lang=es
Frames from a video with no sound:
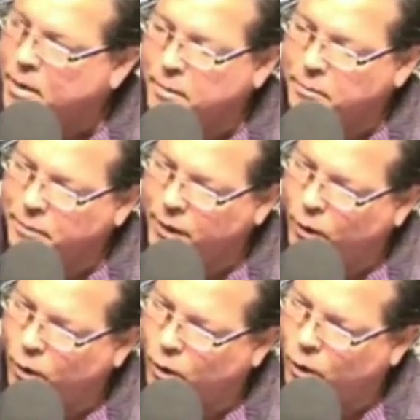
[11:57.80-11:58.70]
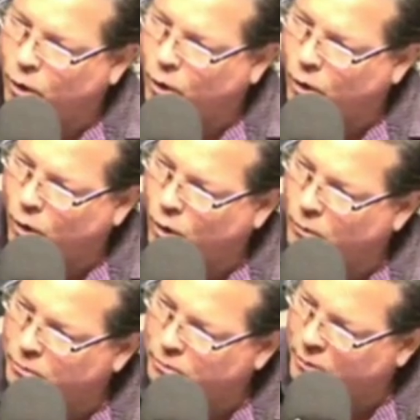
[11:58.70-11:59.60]
Pero,
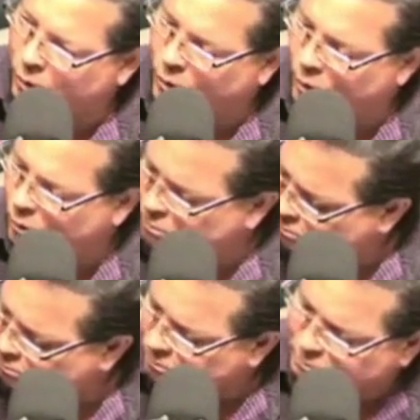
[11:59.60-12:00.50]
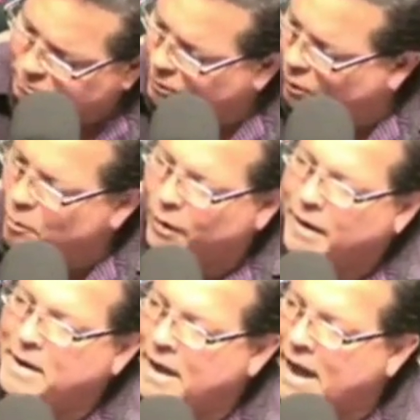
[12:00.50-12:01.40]
pero, pero como
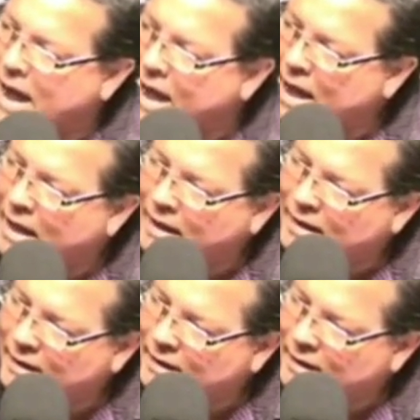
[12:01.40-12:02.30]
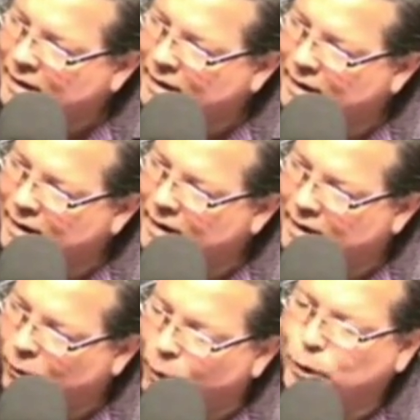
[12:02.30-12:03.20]
que ya es
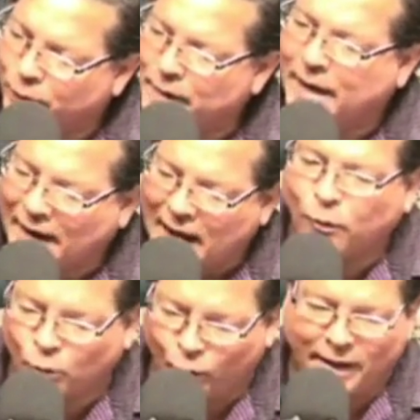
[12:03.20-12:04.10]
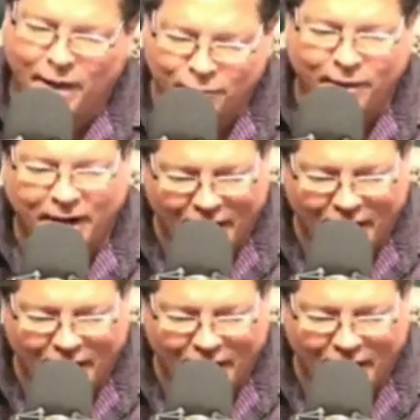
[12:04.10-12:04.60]
cuestión de que las autoridades federales